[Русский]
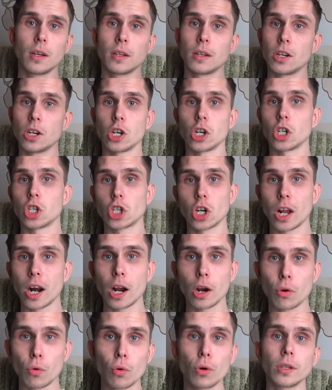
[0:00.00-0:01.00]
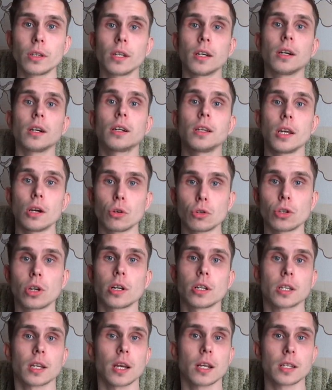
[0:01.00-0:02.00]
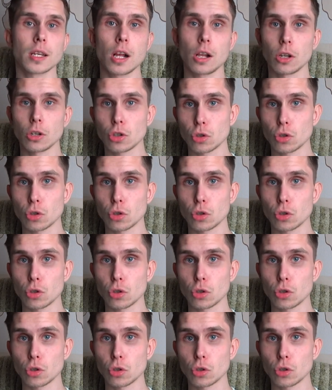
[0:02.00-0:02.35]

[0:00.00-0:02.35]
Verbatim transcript: э, широко так, я уже рассказал,